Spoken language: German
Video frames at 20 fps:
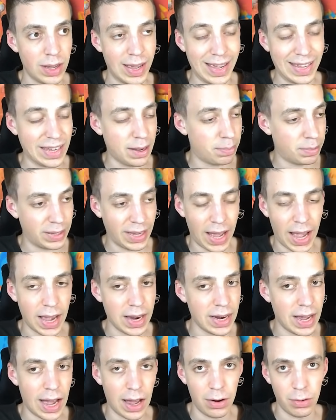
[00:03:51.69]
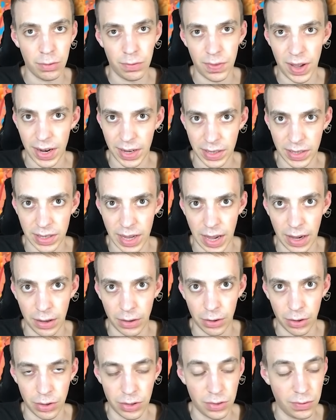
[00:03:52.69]
Ich habe keine Ahnung, wer das sein
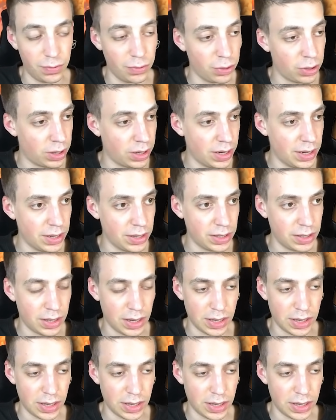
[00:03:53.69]
könnte, wirklich.